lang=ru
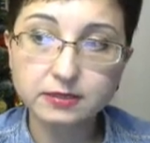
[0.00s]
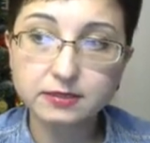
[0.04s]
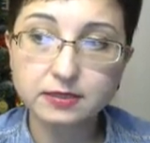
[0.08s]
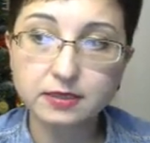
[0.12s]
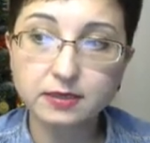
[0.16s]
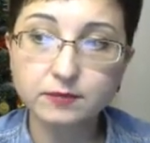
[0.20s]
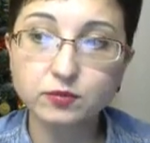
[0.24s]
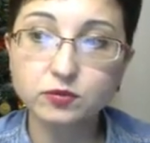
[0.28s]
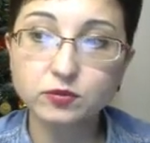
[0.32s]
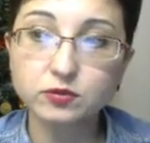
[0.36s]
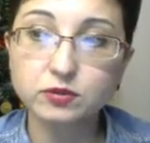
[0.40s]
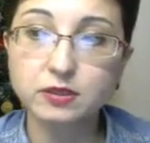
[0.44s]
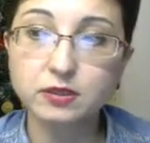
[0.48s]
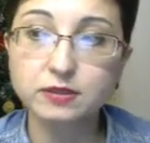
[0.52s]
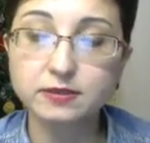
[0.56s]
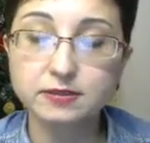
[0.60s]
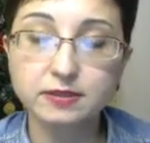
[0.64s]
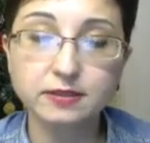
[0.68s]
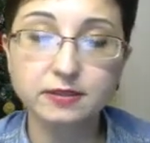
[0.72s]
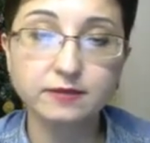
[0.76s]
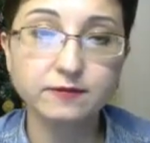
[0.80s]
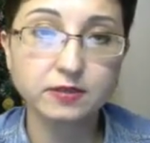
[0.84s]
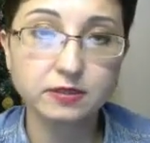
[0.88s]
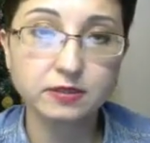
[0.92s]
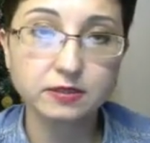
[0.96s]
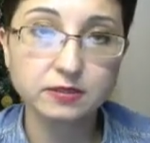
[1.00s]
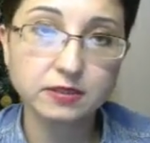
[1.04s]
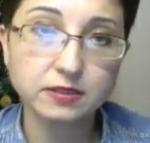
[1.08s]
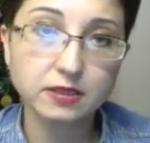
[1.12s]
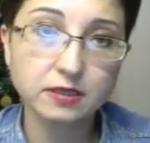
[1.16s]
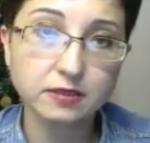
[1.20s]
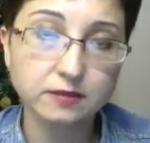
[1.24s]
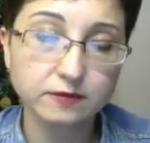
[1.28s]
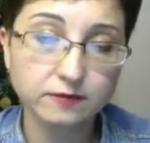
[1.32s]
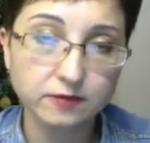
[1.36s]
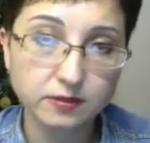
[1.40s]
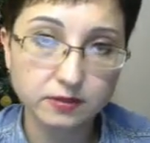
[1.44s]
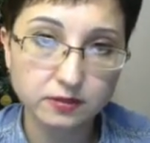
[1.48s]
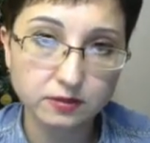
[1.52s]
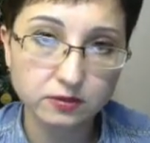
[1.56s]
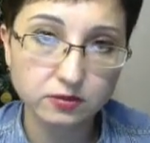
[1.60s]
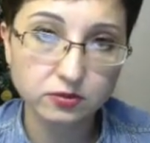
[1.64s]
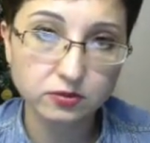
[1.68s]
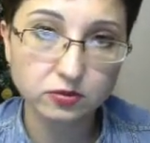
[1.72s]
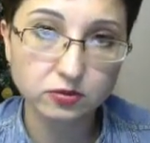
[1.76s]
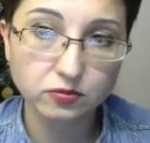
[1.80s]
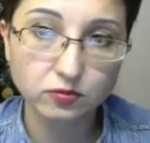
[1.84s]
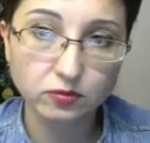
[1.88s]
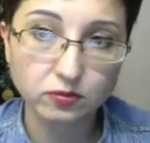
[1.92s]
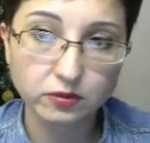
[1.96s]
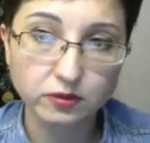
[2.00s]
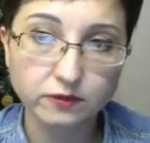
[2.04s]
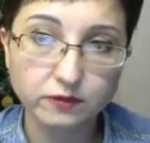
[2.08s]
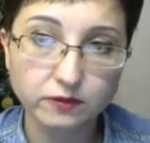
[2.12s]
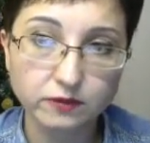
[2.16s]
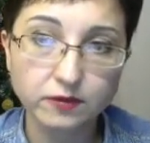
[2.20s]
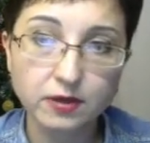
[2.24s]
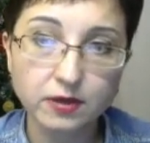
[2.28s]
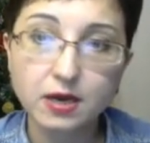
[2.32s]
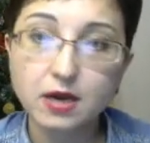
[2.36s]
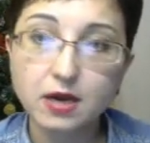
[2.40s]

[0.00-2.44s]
заработали за две недели 2000 долларов.